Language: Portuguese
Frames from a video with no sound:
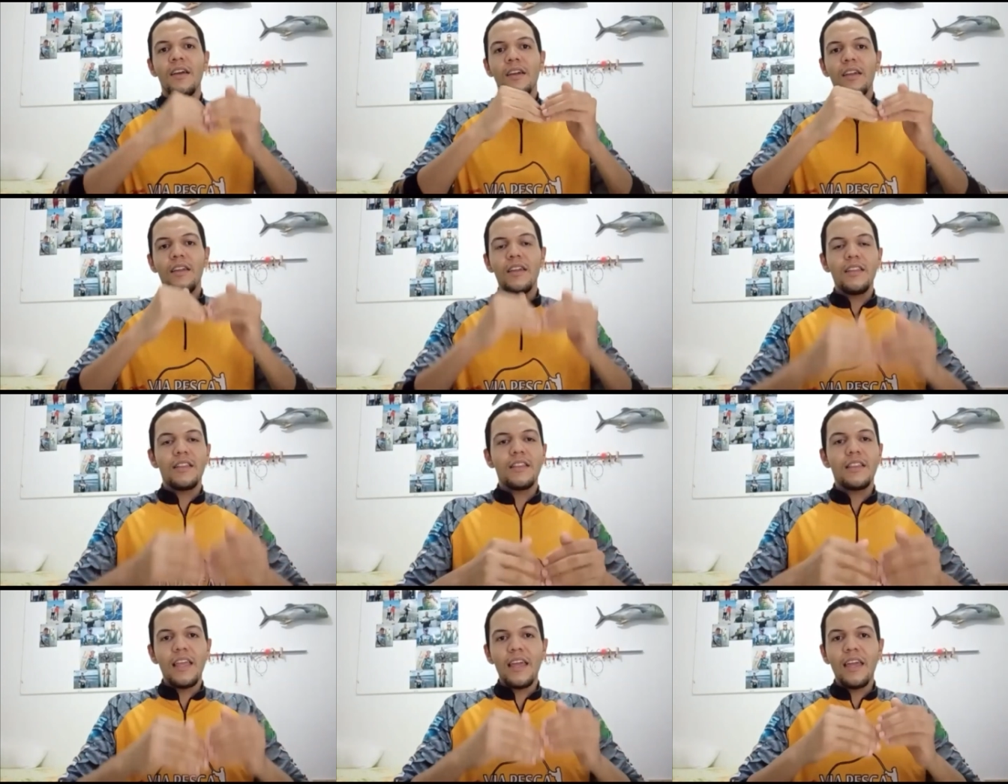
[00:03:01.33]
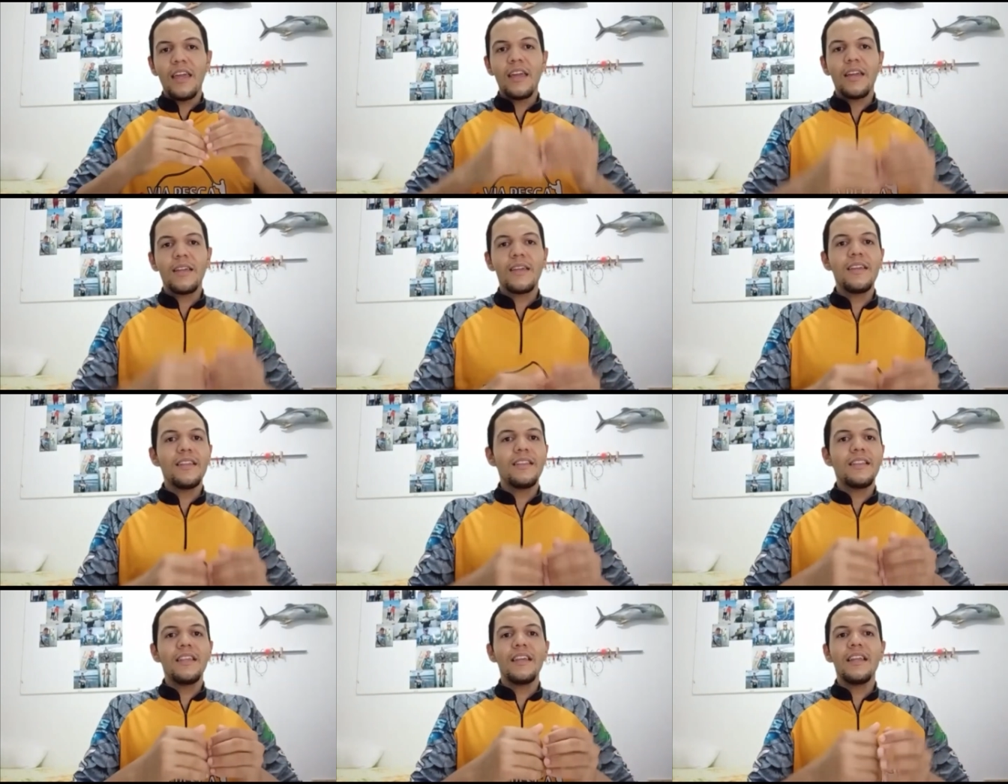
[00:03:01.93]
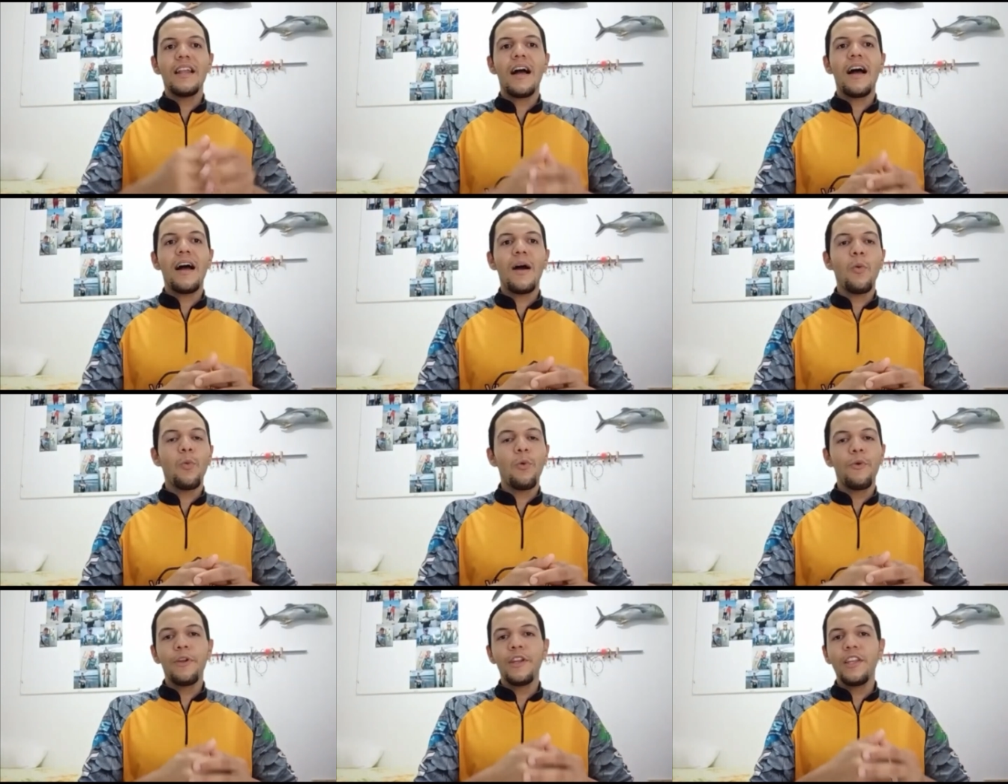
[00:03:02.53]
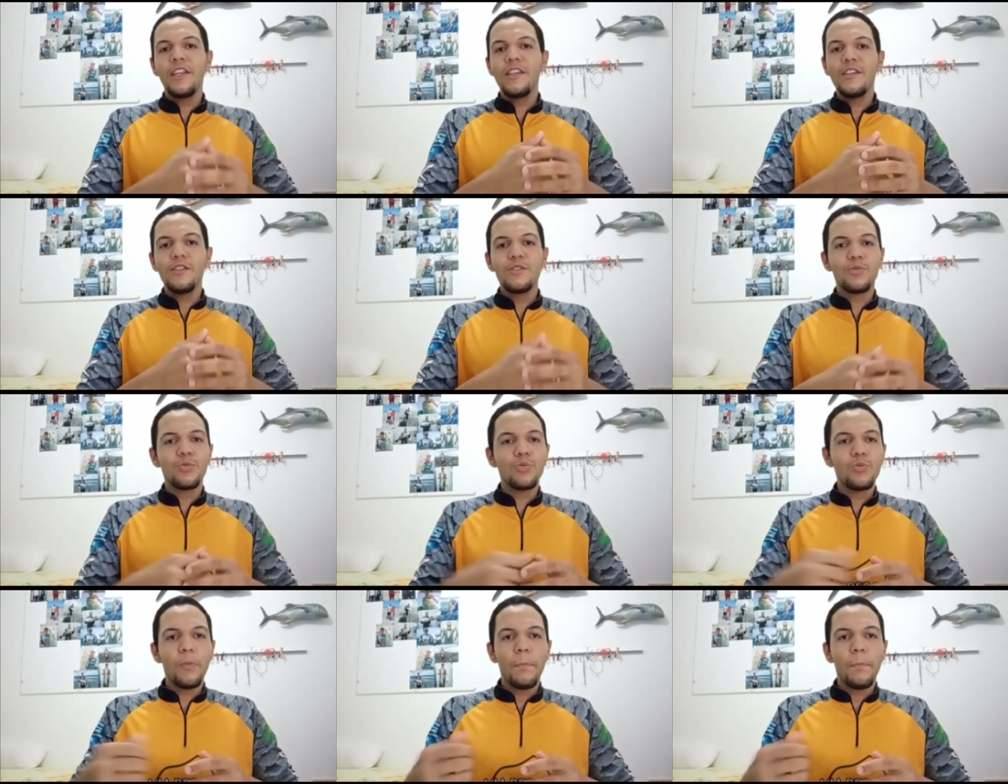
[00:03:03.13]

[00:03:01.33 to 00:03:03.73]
e ter que tirar o ouriço do